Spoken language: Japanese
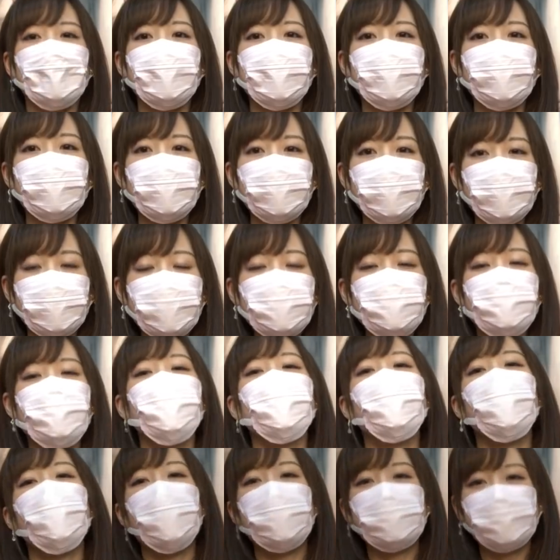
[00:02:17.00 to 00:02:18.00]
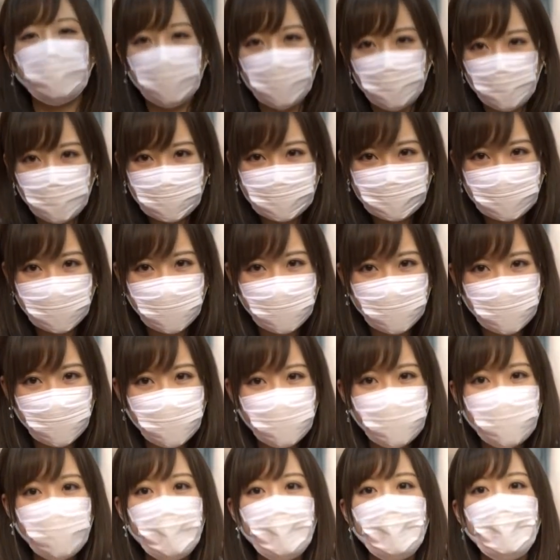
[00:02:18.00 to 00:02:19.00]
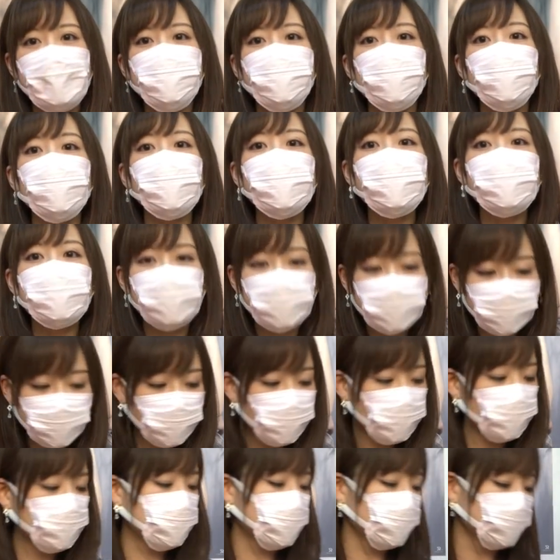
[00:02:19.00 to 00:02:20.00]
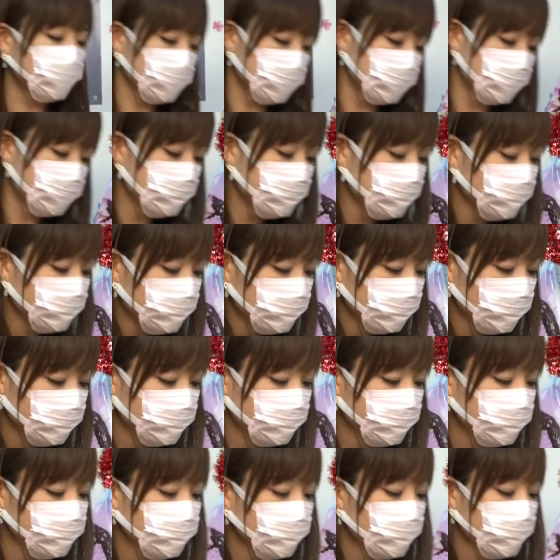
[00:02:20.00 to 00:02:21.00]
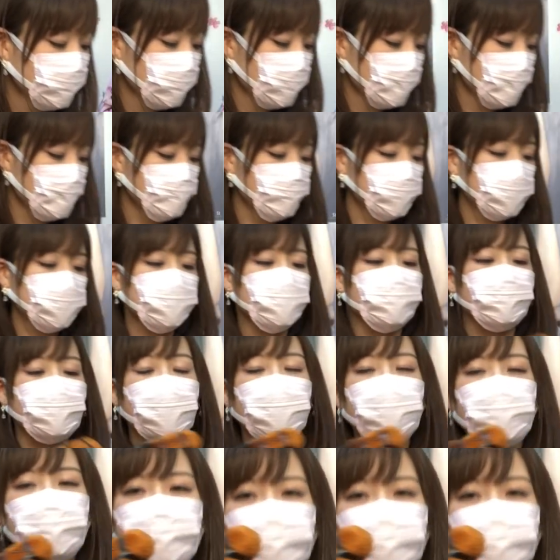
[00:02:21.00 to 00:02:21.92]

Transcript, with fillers: えー、あるものを買ってきましたそれがこちらですまずは